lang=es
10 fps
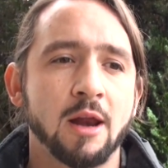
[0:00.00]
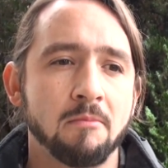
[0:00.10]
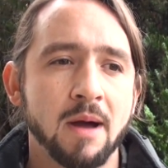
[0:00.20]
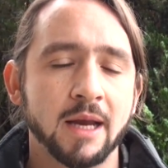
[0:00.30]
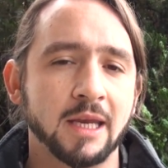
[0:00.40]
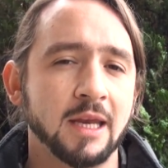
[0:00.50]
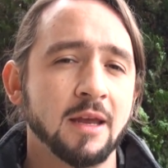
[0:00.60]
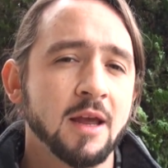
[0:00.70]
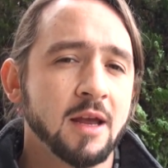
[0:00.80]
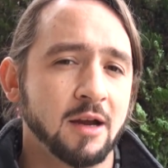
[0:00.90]
el maqui
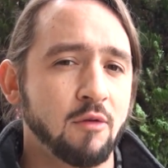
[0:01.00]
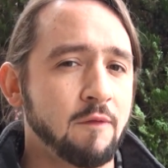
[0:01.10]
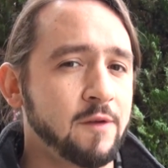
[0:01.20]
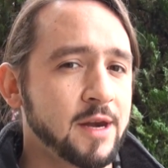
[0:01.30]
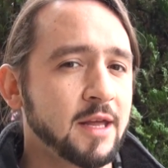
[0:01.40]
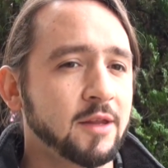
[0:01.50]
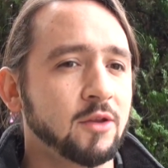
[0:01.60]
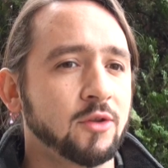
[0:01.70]
en Juan Fernández,